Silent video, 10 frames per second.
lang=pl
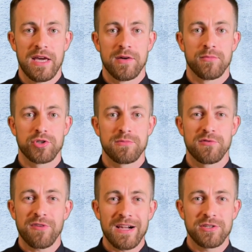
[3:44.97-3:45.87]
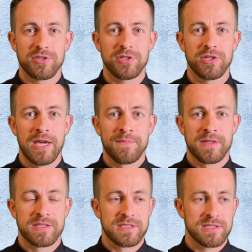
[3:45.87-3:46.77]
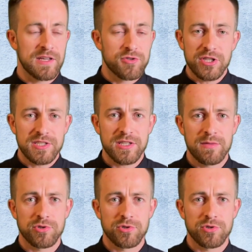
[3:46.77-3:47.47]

Możemy walczyć ze wszystkim,